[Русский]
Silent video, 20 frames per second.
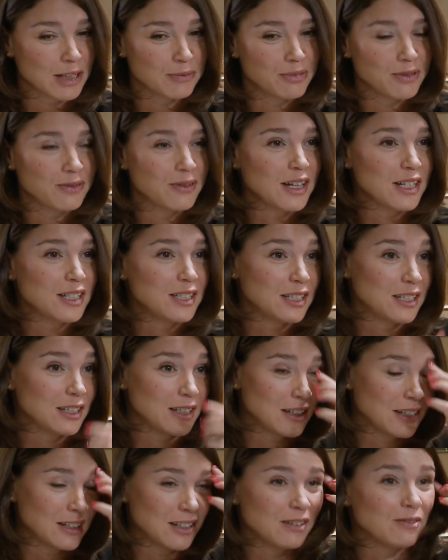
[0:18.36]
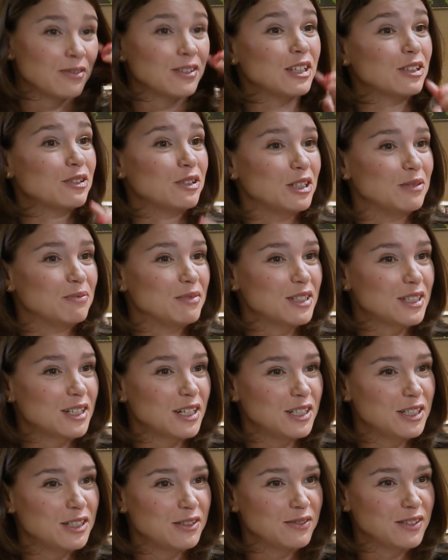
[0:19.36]
отбывать э, второй
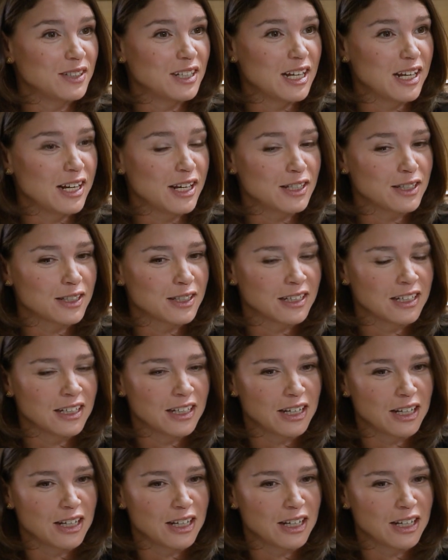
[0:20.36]
административный арест.